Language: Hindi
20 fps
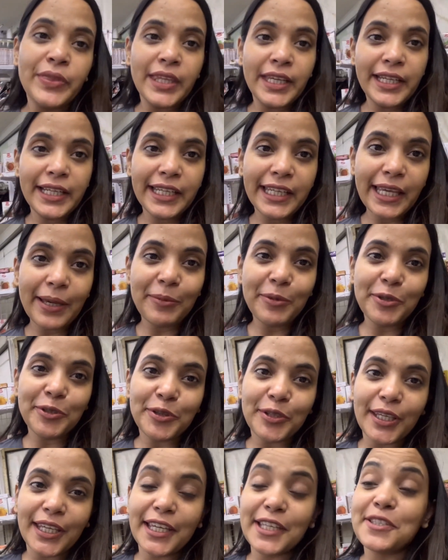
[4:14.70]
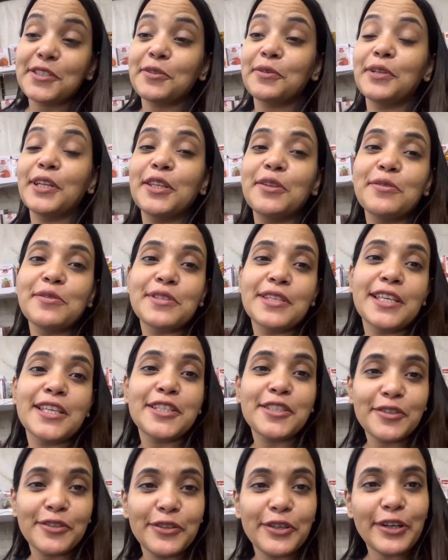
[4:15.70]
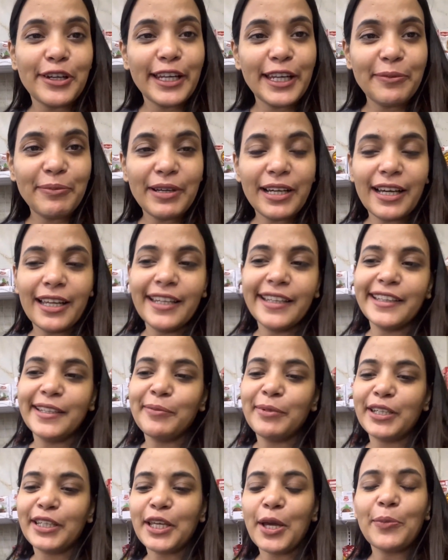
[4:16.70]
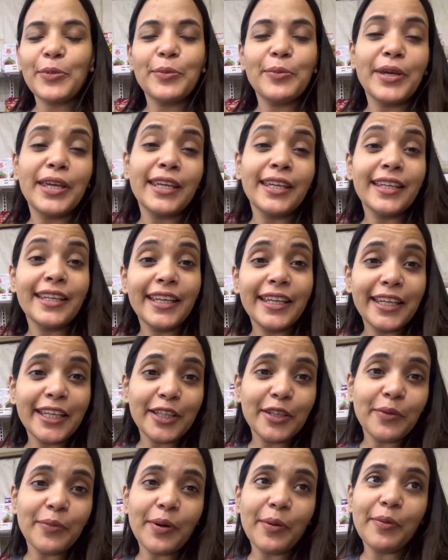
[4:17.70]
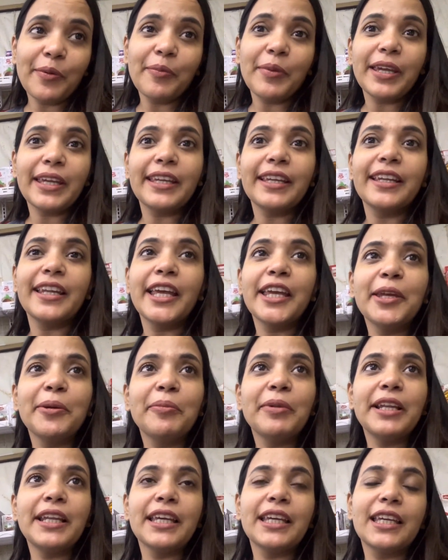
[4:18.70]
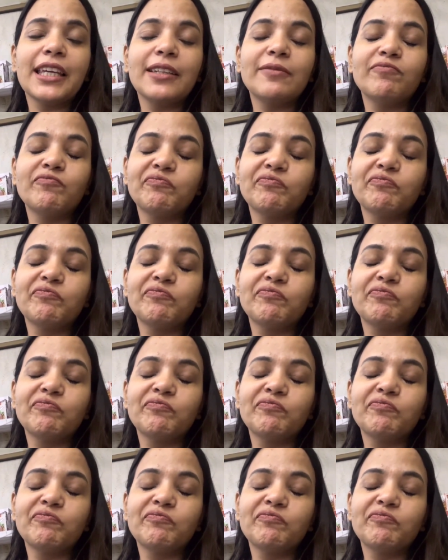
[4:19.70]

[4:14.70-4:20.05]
इंडिया में होते एक स्टोर नहीं दूसरे स्टोर ऑनलाइन मंगा लेते बट यहाँ पे मैगी नहीं है तो हमें मैगी नहीं मिलेगी